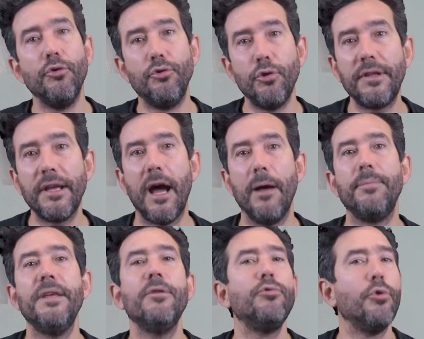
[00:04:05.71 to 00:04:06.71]
de
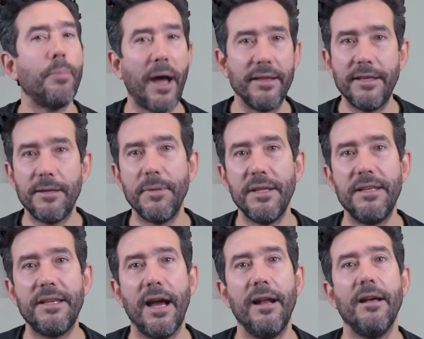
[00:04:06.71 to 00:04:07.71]
thérapies ou de pratiques
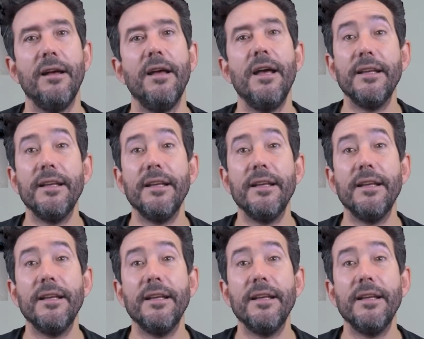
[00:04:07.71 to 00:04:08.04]
médicales.